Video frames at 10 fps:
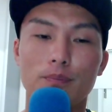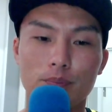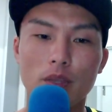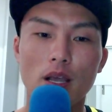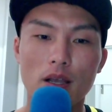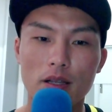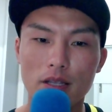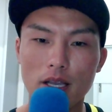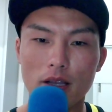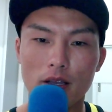うん、
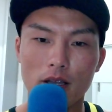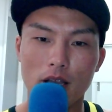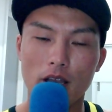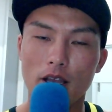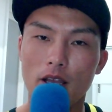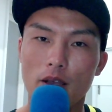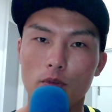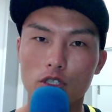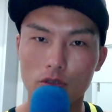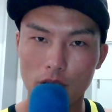で、えー、
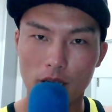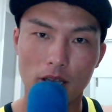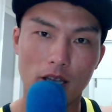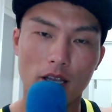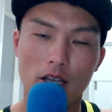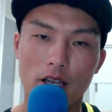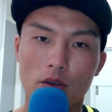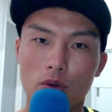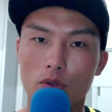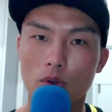もちろんね、えー、
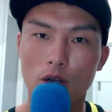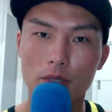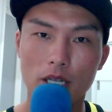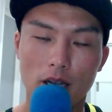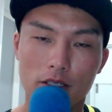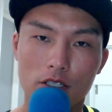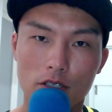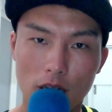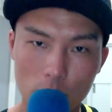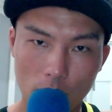この動画を見たす
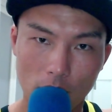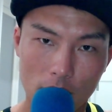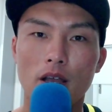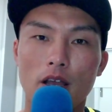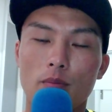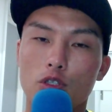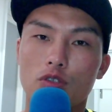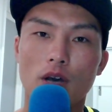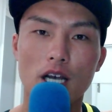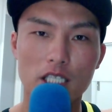ぐ後から、えー、もし
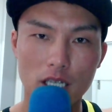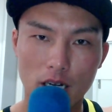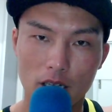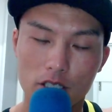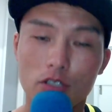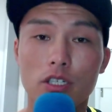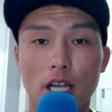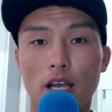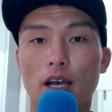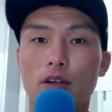くは明日からすぐに
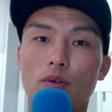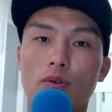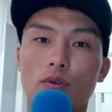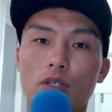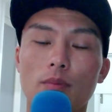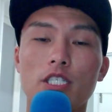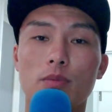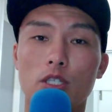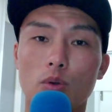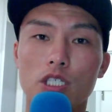ね、あのー、試して
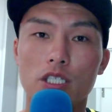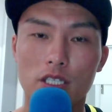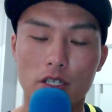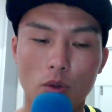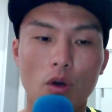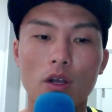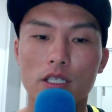みてほしいんですけど、